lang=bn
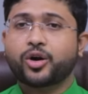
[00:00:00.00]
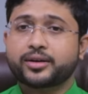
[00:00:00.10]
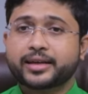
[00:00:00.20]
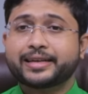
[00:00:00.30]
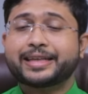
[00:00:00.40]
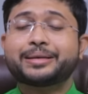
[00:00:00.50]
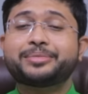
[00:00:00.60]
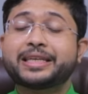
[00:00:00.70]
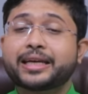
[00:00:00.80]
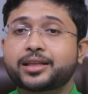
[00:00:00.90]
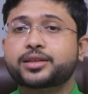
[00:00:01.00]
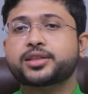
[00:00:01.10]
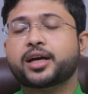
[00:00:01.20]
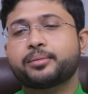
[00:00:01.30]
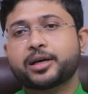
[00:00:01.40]
অল্টারনেটিভ
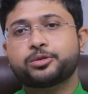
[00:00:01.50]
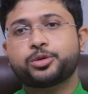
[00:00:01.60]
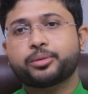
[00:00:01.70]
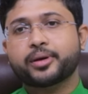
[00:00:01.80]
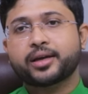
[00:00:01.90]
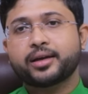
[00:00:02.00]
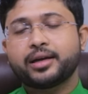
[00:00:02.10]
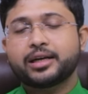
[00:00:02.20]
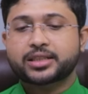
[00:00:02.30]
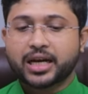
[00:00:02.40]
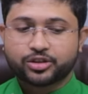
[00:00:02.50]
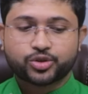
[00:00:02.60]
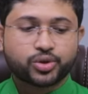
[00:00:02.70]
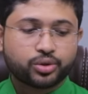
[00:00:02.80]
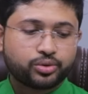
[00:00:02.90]
চিকিৎসার মাধ্যমে
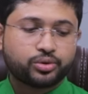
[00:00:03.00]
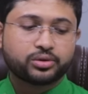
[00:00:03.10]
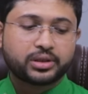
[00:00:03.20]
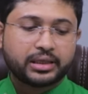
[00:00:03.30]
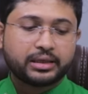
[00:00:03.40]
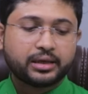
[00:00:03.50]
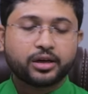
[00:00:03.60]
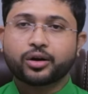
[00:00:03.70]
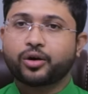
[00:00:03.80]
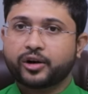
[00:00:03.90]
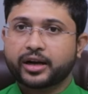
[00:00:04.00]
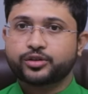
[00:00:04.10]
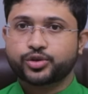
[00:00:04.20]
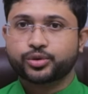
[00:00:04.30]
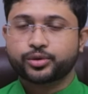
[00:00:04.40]
স্বাস্থ্য উন্নতি
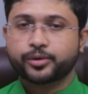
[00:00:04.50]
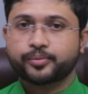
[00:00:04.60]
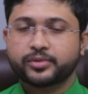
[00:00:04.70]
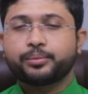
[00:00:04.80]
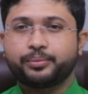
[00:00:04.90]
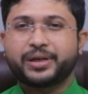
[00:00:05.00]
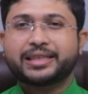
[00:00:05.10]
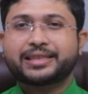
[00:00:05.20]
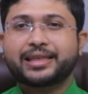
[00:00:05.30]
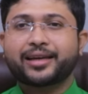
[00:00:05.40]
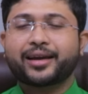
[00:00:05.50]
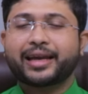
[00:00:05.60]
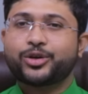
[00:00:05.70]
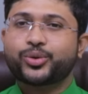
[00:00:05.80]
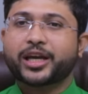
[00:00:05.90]
করার জন্য বৃশ্চিকের
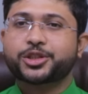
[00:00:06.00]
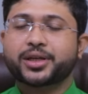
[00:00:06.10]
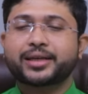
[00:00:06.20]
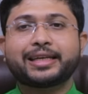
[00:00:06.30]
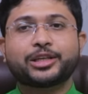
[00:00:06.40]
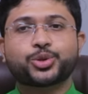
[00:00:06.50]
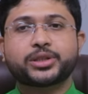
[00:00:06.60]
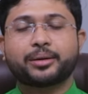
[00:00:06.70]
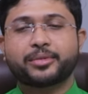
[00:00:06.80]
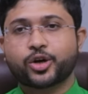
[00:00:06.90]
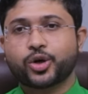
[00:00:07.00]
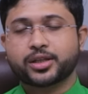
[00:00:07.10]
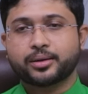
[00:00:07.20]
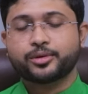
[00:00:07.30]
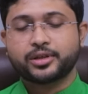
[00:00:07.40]
এডুকেশন নিয়ে যদি আমরা
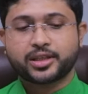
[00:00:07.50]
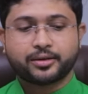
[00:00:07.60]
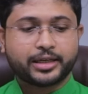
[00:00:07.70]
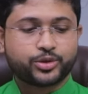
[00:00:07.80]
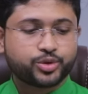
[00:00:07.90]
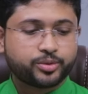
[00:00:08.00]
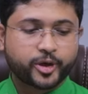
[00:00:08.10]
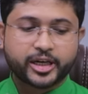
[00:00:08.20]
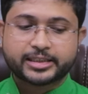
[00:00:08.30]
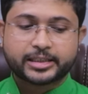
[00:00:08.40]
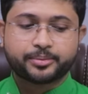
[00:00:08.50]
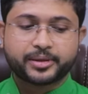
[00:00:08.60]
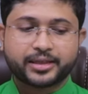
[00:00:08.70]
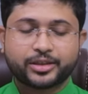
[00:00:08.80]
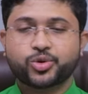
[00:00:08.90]
কথা বলি তাহলে এটুকু বলা যেতে
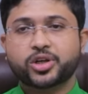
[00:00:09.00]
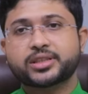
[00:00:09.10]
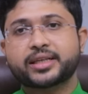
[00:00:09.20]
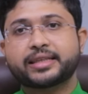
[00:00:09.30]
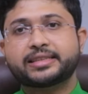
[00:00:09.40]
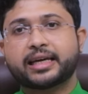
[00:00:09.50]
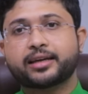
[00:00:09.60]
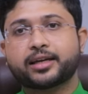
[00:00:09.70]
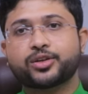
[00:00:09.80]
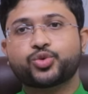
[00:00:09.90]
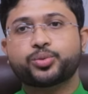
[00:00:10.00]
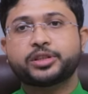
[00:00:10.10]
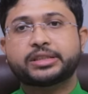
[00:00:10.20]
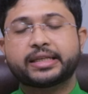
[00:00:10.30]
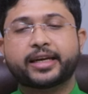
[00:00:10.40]
পারে এডুকেশনের জায়গা কিন্তু
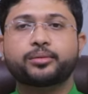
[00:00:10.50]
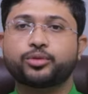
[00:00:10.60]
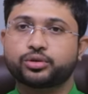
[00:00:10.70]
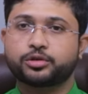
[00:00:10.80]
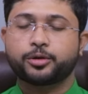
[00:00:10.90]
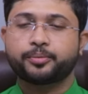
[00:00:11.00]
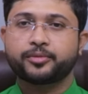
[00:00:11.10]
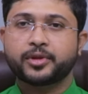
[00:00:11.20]
বৃশ্চিকের মধ্যম